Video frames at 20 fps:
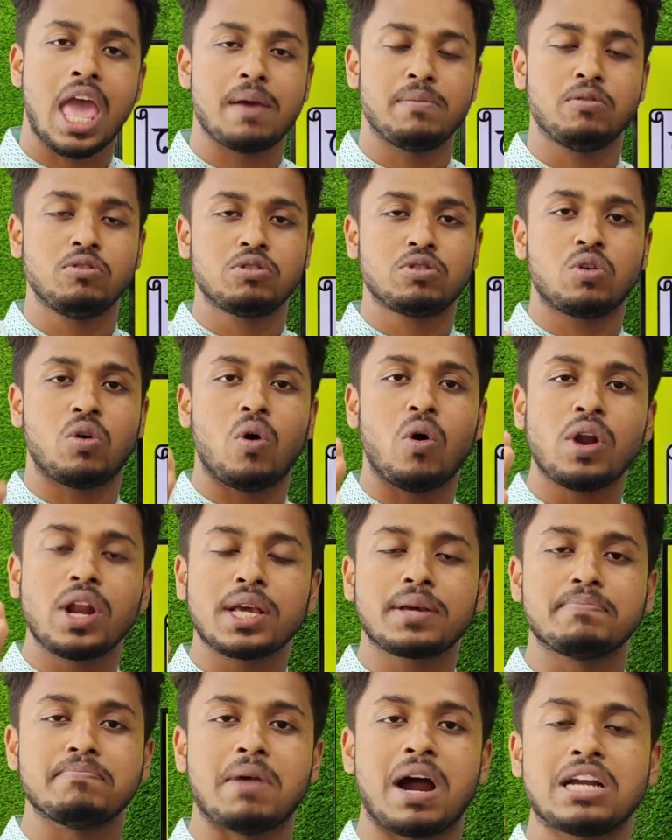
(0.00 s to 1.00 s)
এবং হচ্ছে
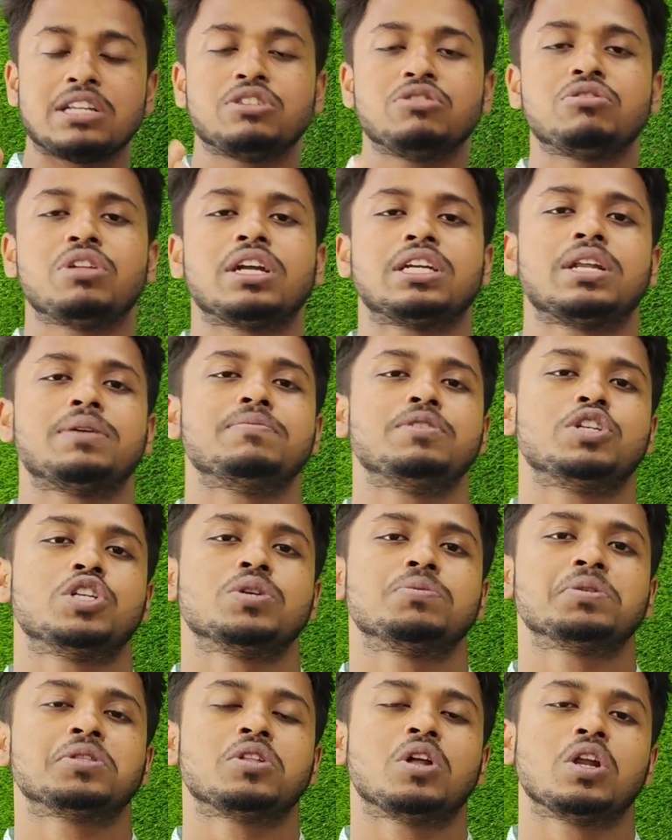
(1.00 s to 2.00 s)
অনেক মার্জিত একটা
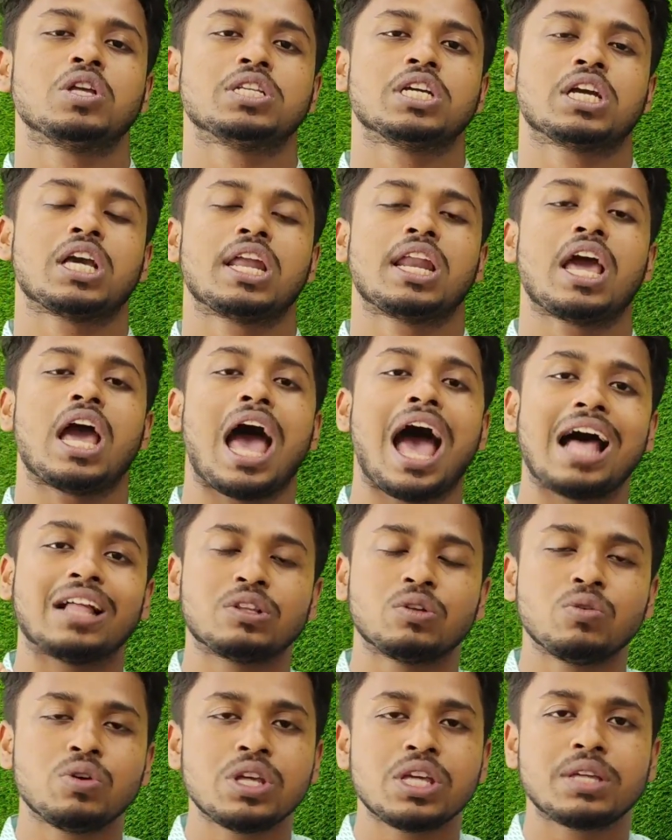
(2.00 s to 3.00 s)
বিশ্ববিদ্যালয় যেখানে
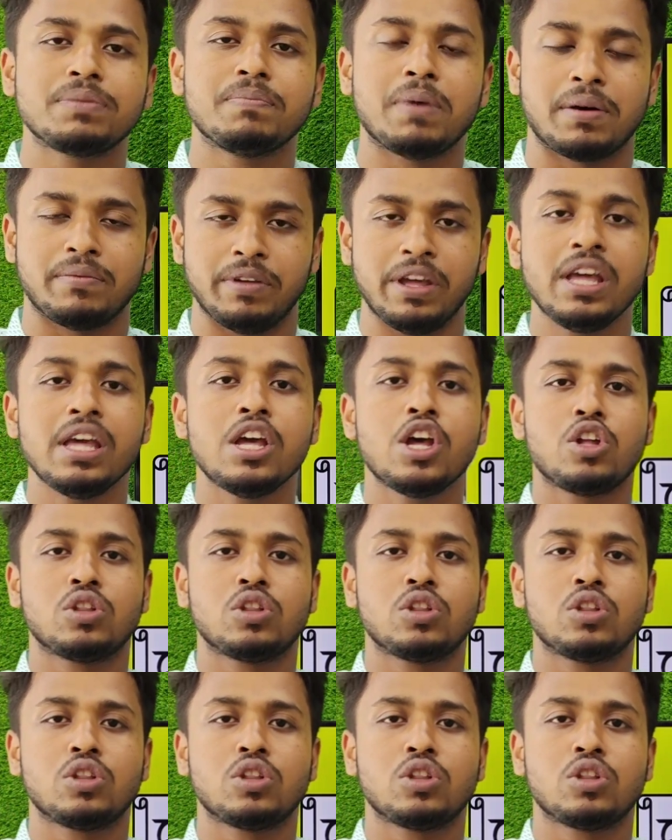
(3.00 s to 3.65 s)
আধুনিকভাবে